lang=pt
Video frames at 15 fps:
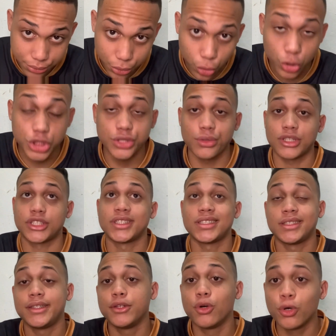Hoje uma
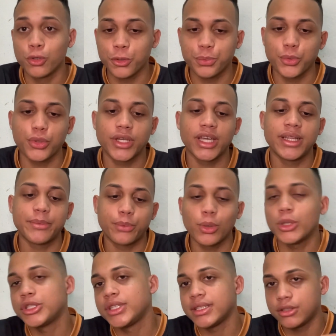chance de ouro, porque
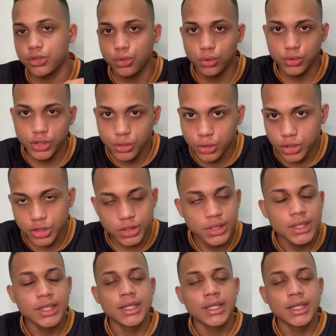depois desse jogo de hoje,